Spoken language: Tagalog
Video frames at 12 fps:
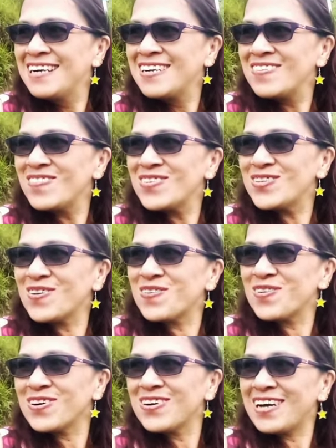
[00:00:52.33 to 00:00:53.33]
Gusto
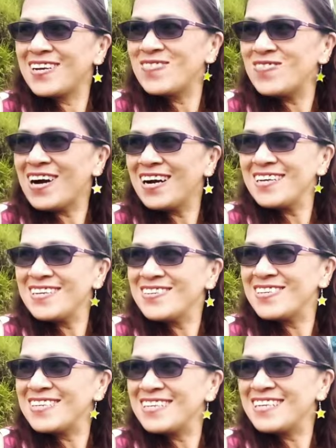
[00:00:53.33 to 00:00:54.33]
kong ano ba, yung
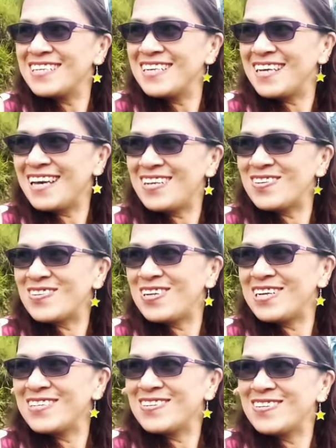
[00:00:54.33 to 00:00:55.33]
iano ko
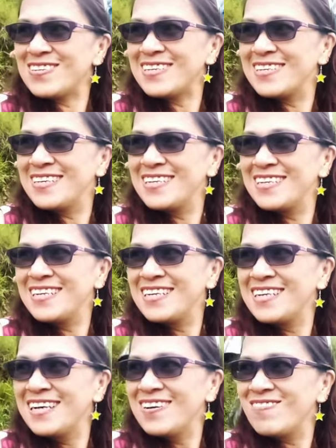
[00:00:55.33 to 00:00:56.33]
lang doon, no?
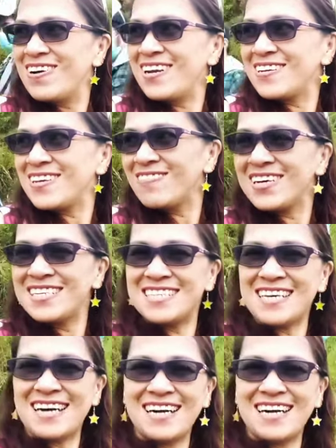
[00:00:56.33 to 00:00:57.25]
Mano ti may isa?